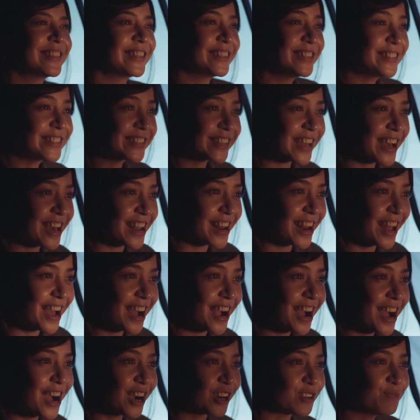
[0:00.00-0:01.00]
Jadi sekarang
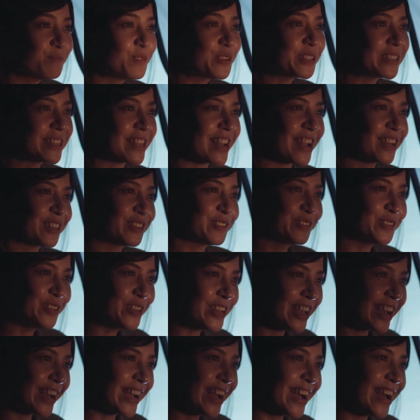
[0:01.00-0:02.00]
aku mau istirahat dulu
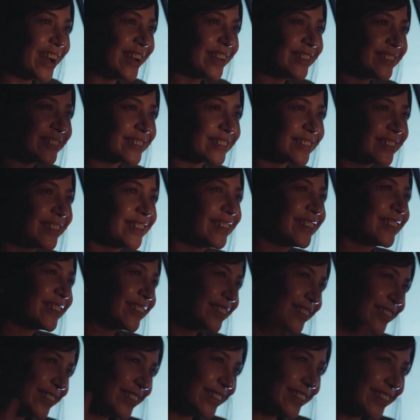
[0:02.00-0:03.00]
ya guys.
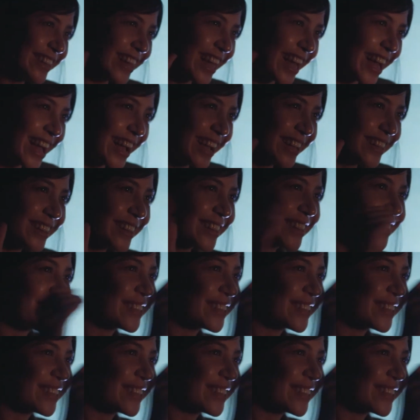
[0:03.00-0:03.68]
Good night.